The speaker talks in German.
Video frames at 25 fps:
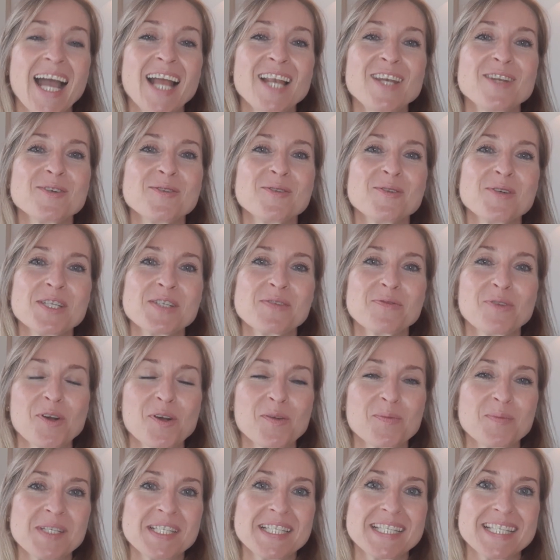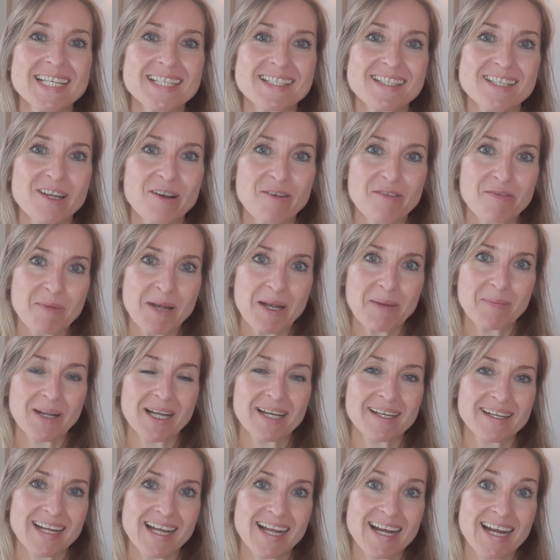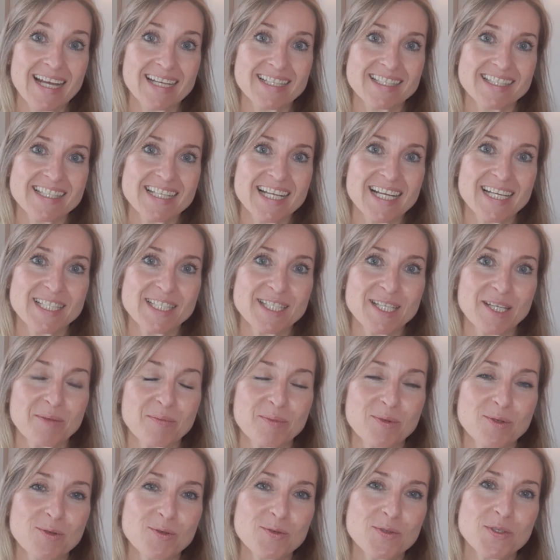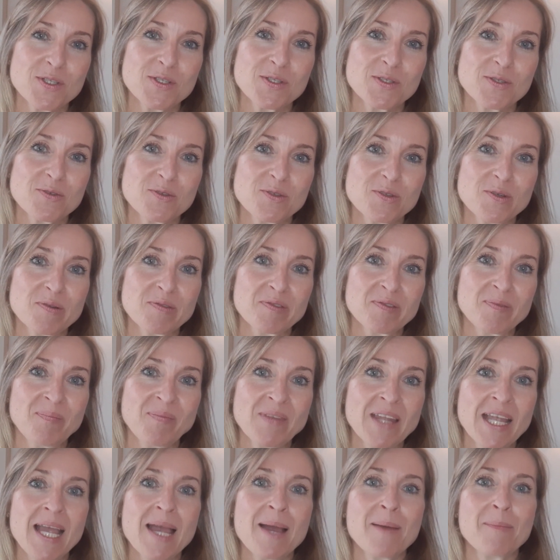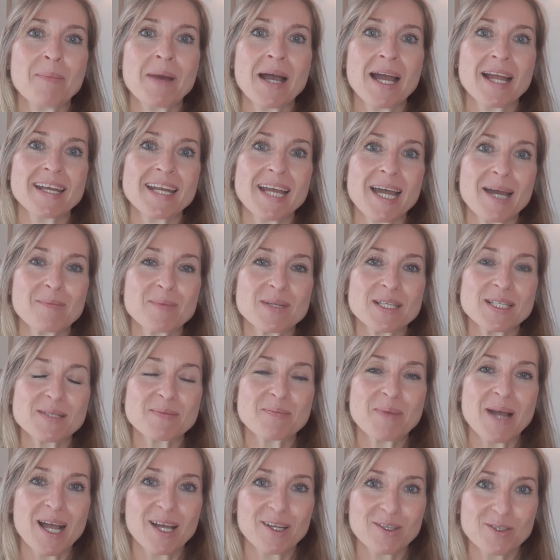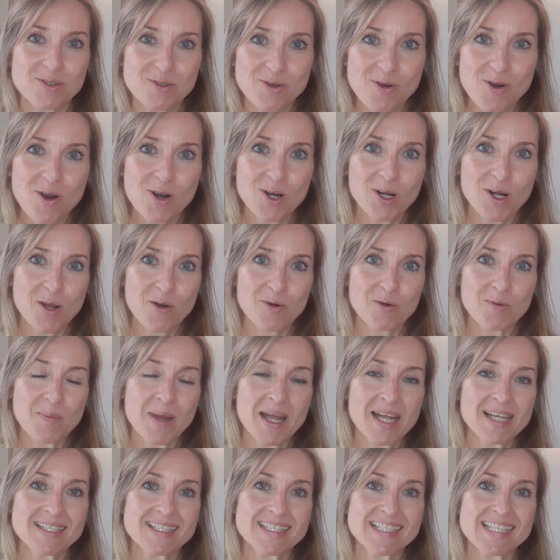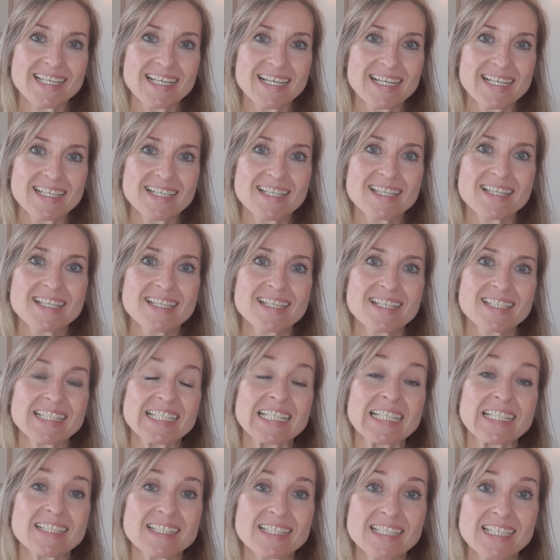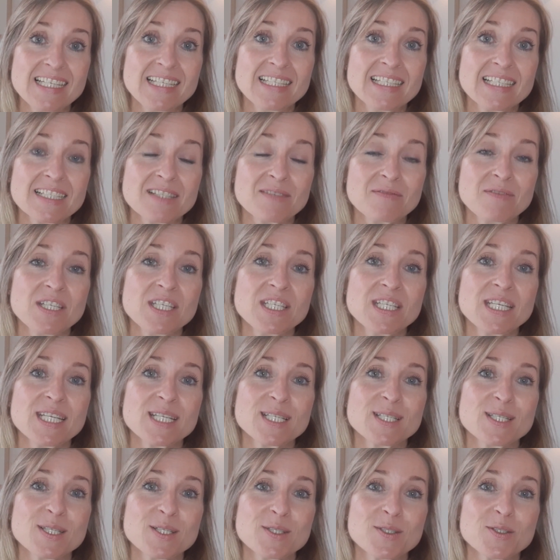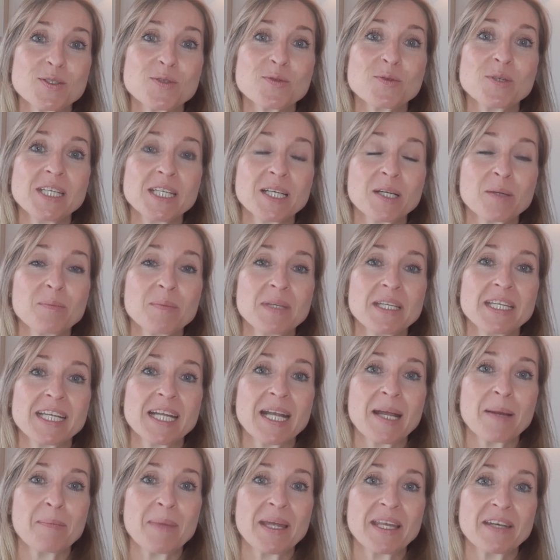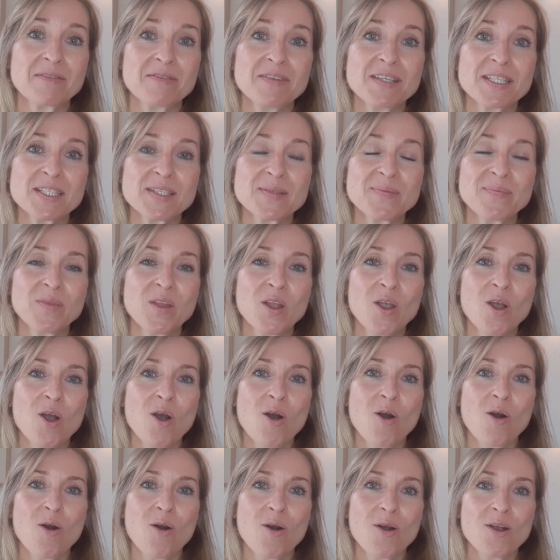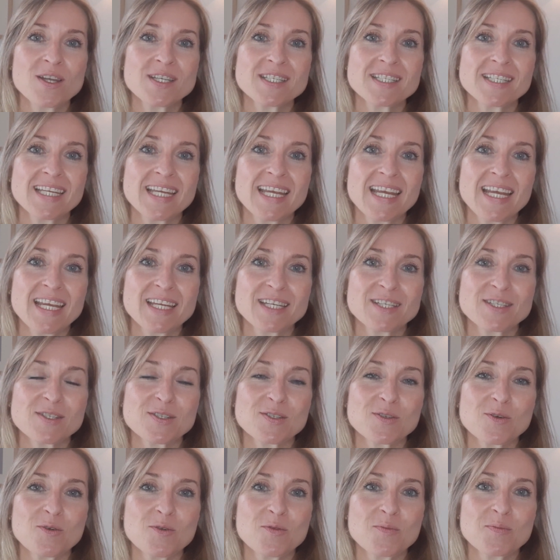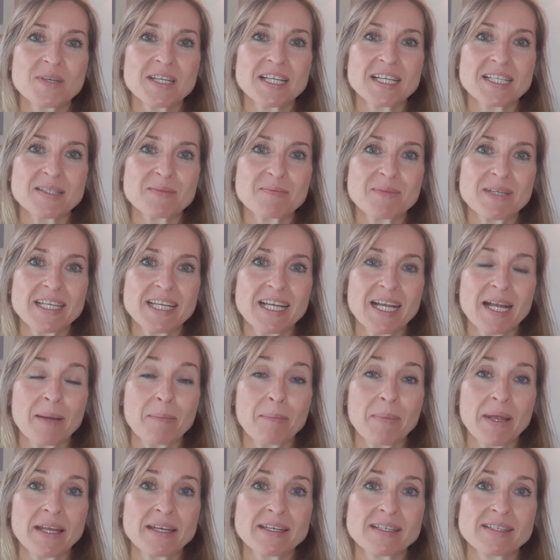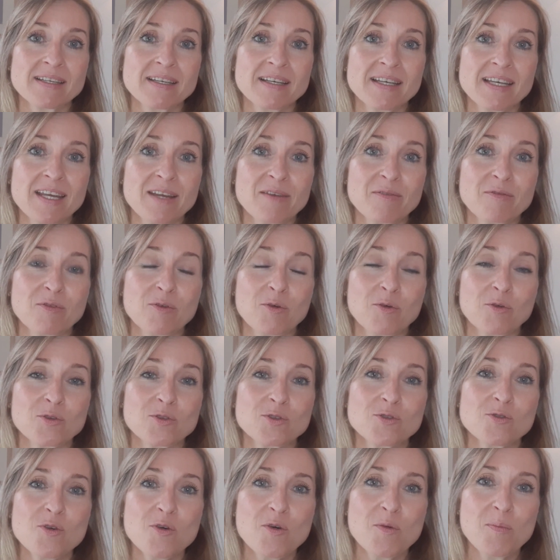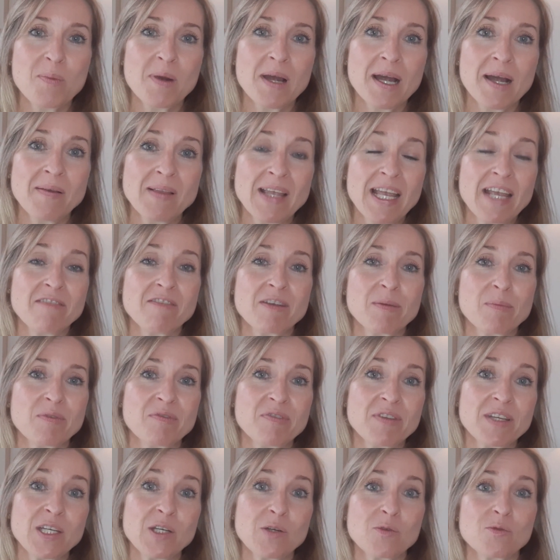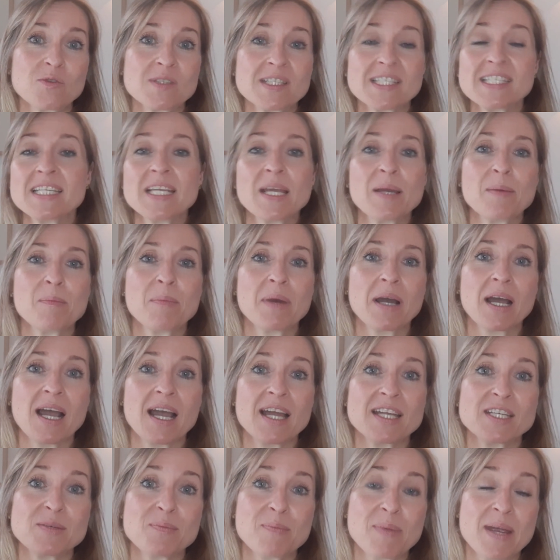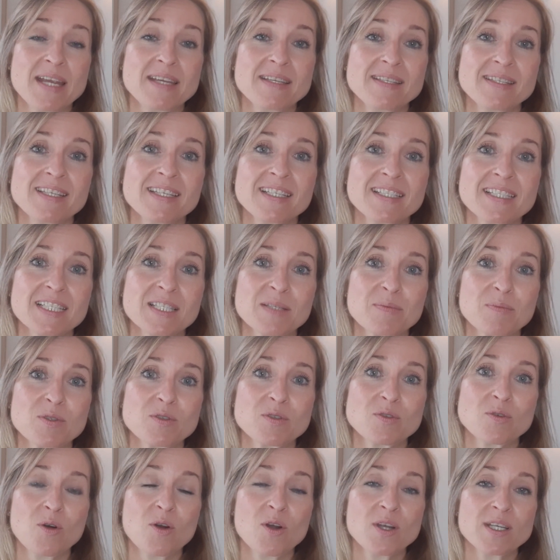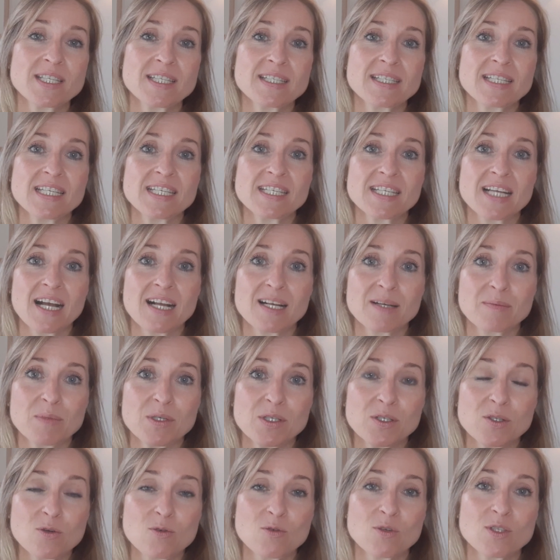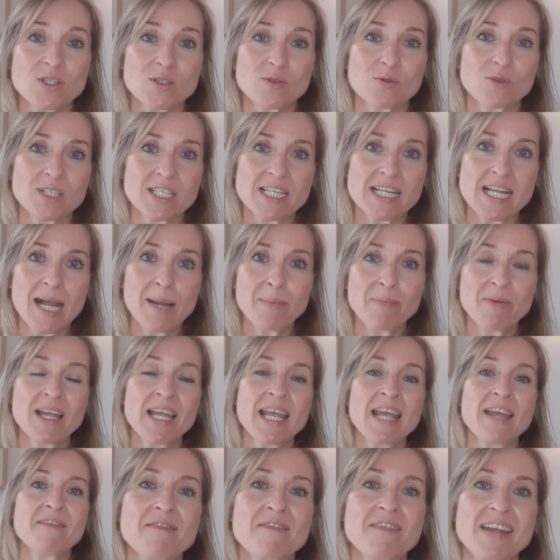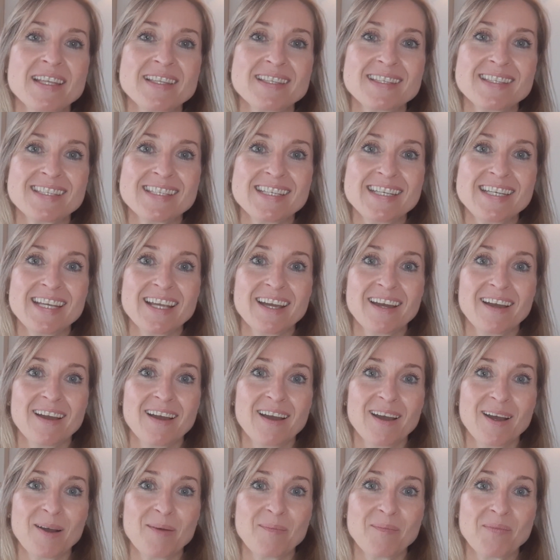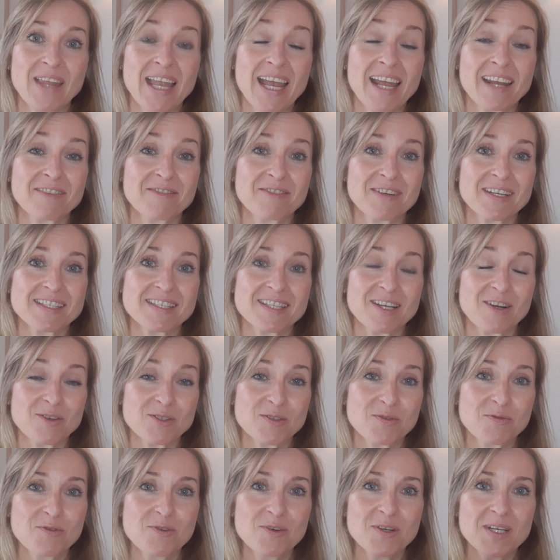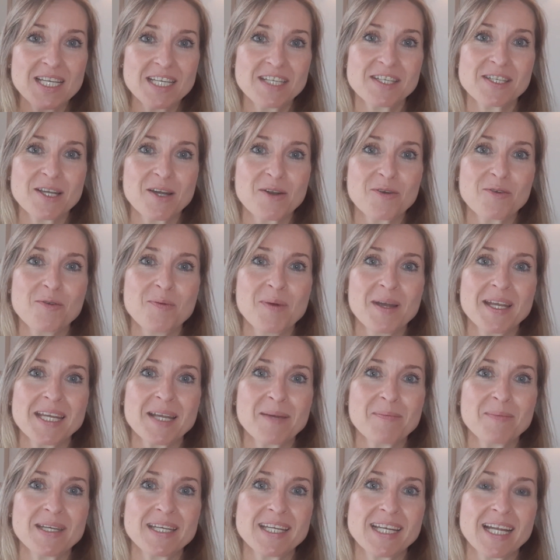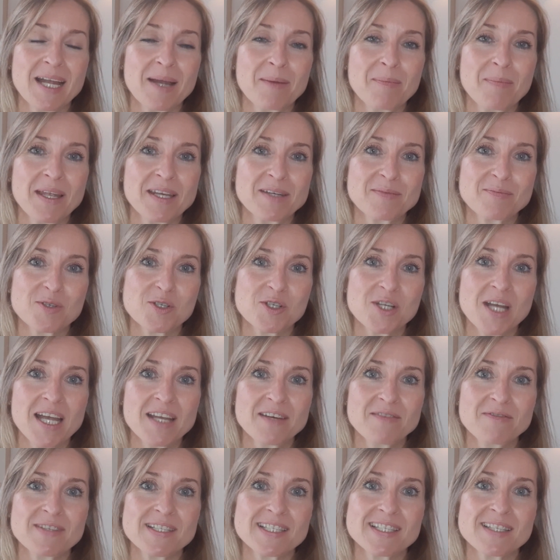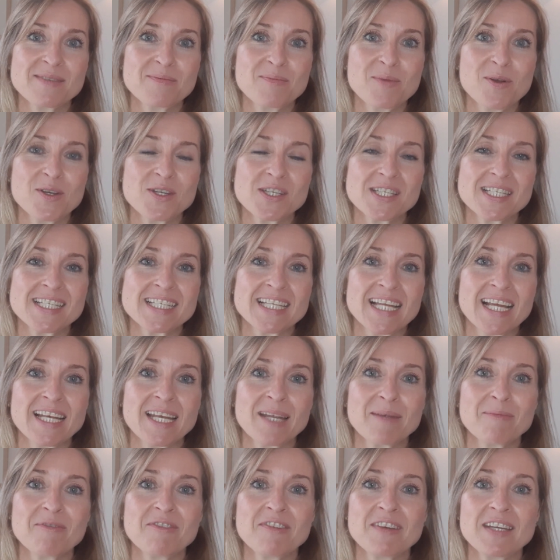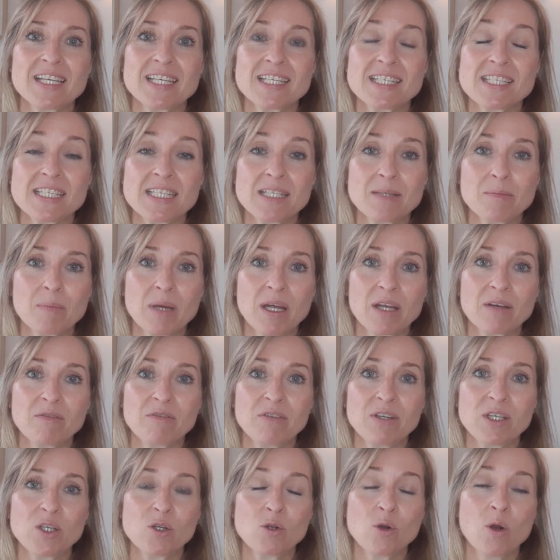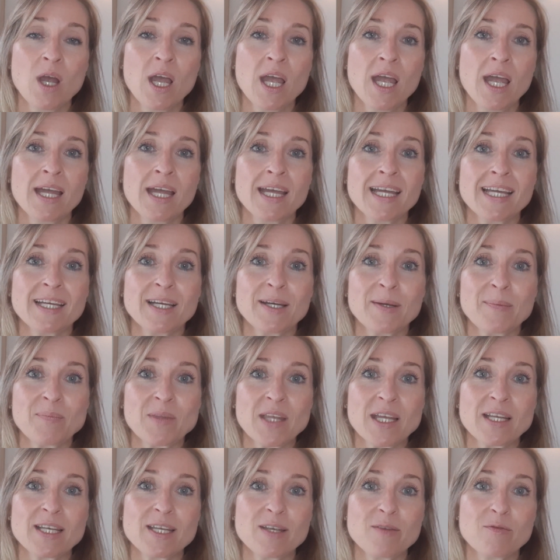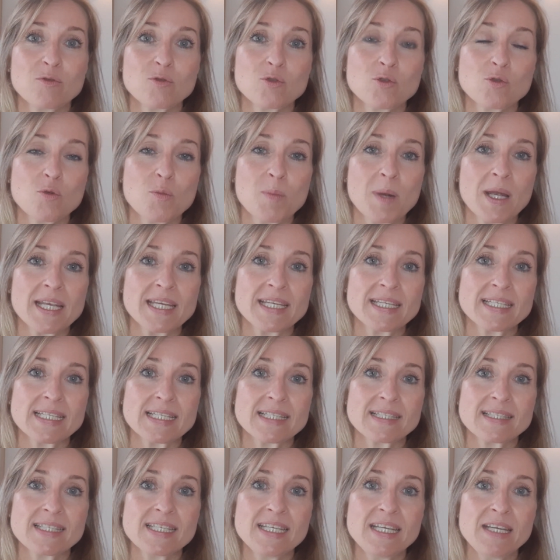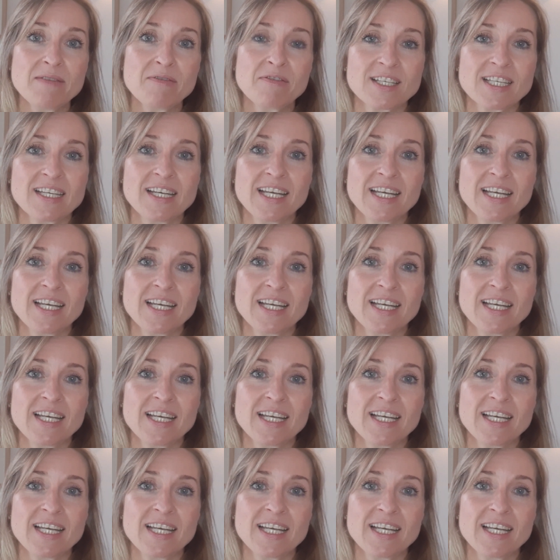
Hallo, ich freue mich sehr, Sie auf meinem Kanal Arzneizeit begrüßen zu dürfen. Mein Name ist Maren Torkler und mein Ziel ist es, dass Sie das Wichtigste zu Ihrem Medikament wissen. Heute geht es um das Medikament Levodopa. Wir befinden uns hier im Bereich Basic. Das bedeutet, ich halte mich kurz und knapp. Wenn Sie ähm, etwas ausführlicher über Ihr Medikament Bescheid wissen möchten, dann empfehle ich Ihnen mein Video ähm, Levodopa intensiv.